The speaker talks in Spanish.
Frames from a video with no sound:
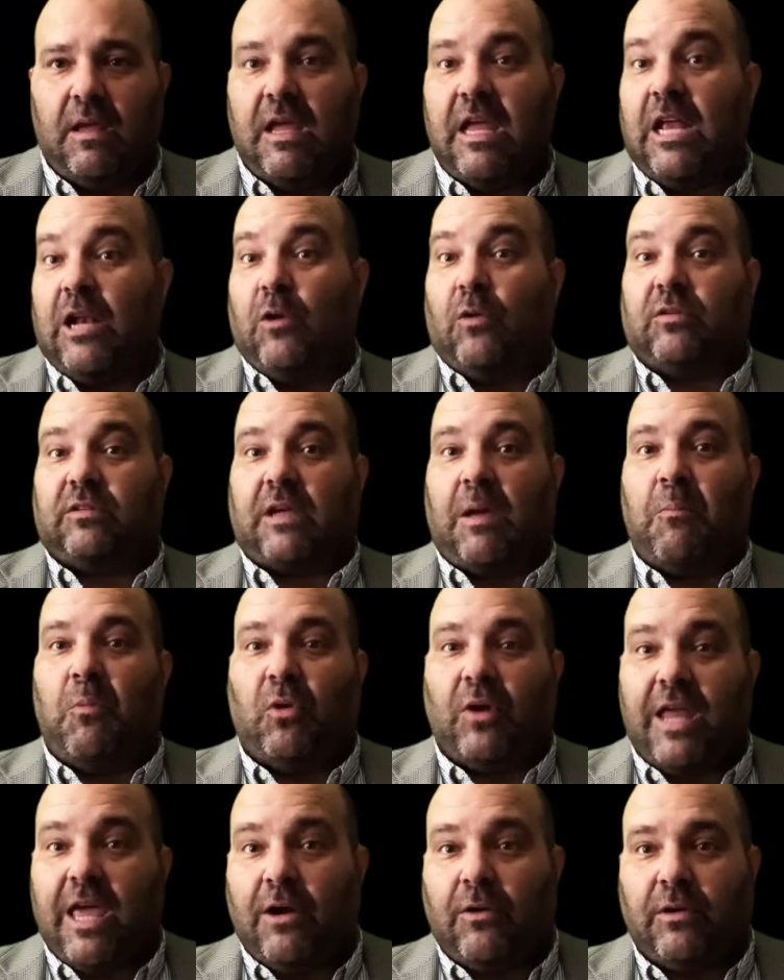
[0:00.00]
y los que
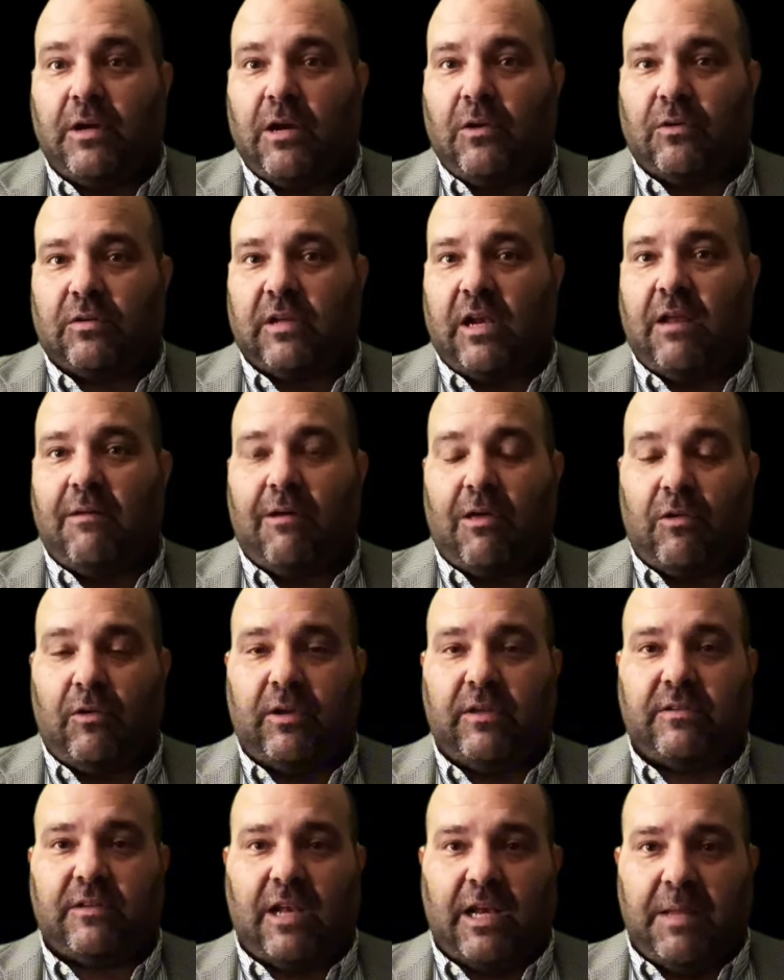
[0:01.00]
murieron en los
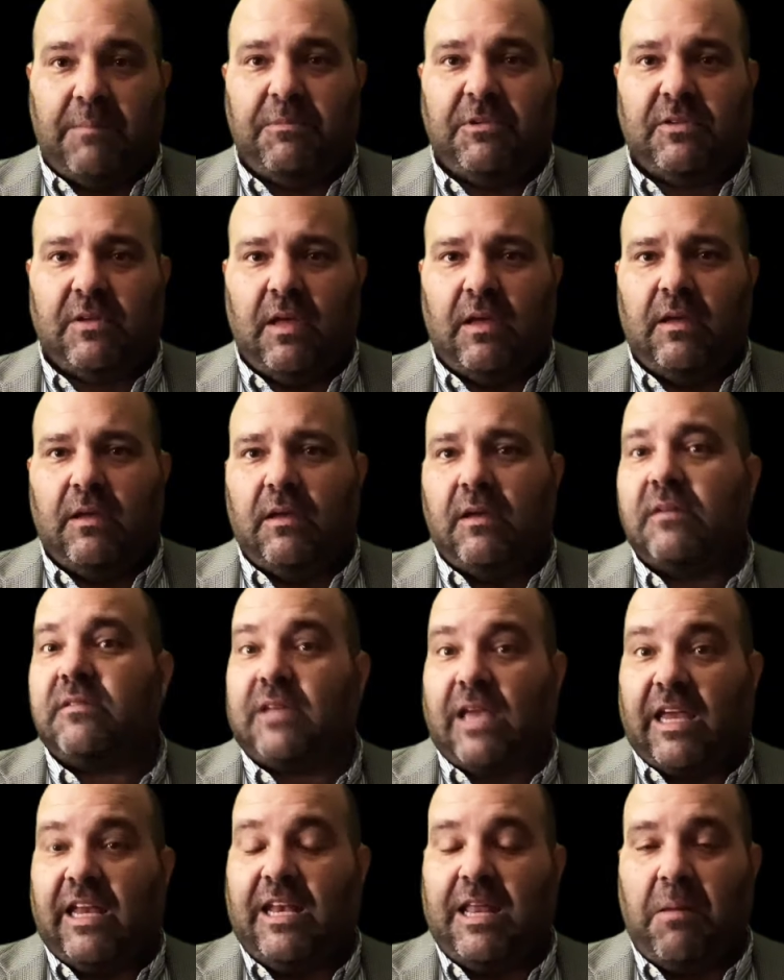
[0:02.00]
elevadores del IMSS
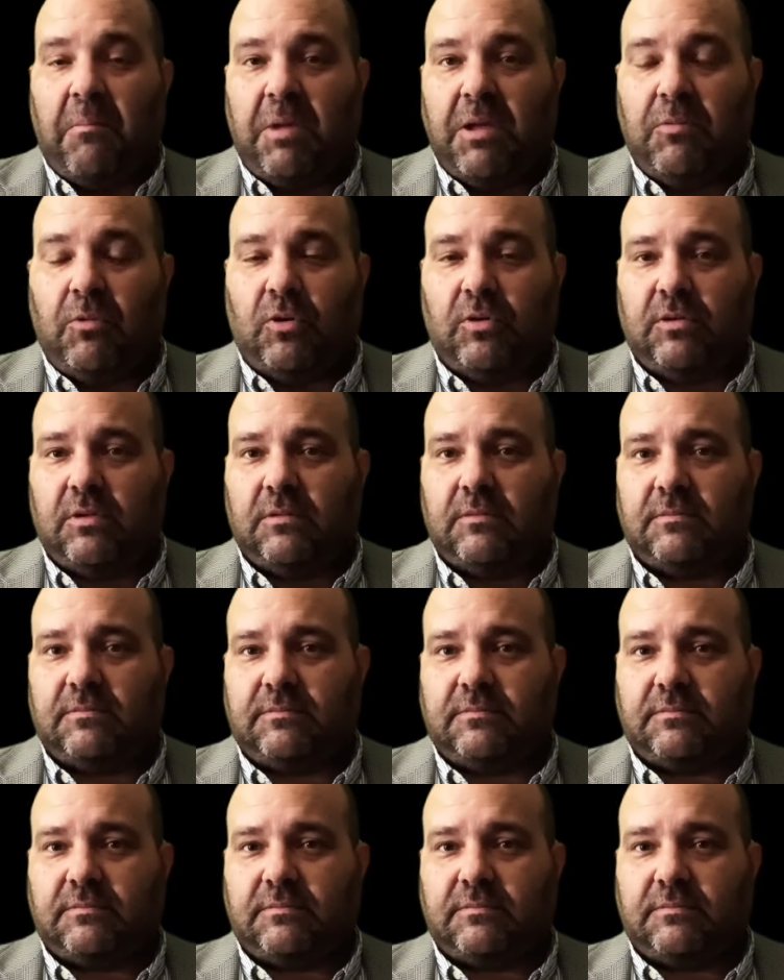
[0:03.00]
seguirían vivos.